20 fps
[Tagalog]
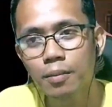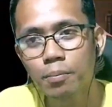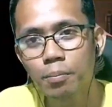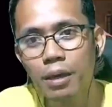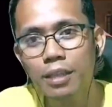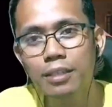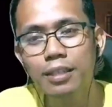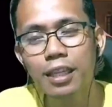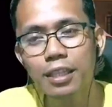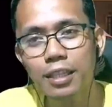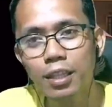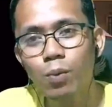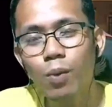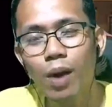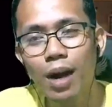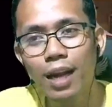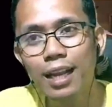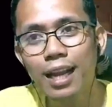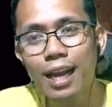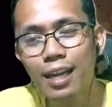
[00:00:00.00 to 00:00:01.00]

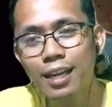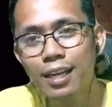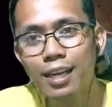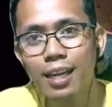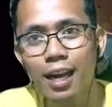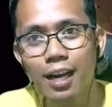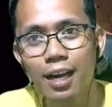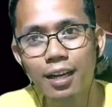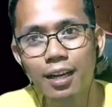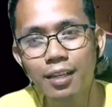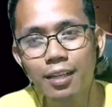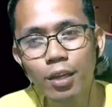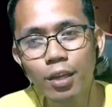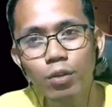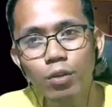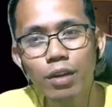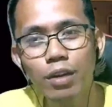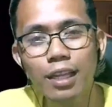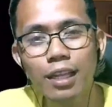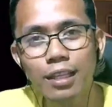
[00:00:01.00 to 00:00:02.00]
pagtitiwala niya na
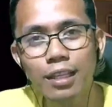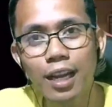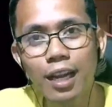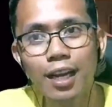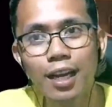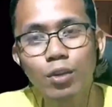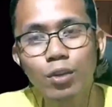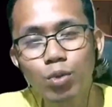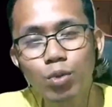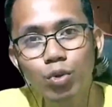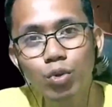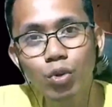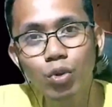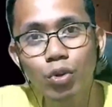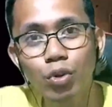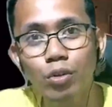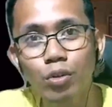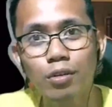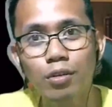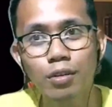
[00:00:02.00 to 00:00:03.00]
yun ay talagang
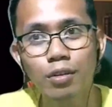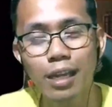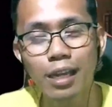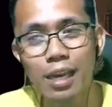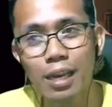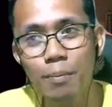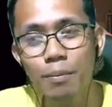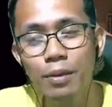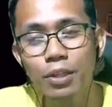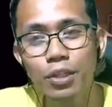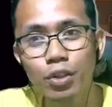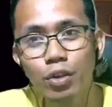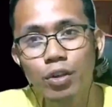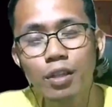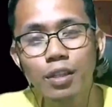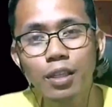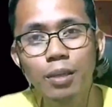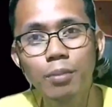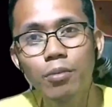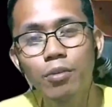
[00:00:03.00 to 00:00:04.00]
totoo, na image
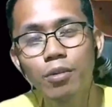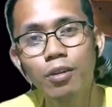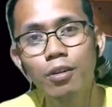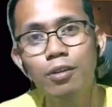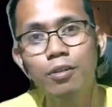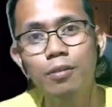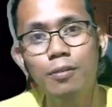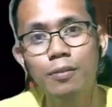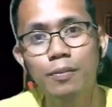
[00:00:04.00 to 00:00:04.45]
yun ng demonyo.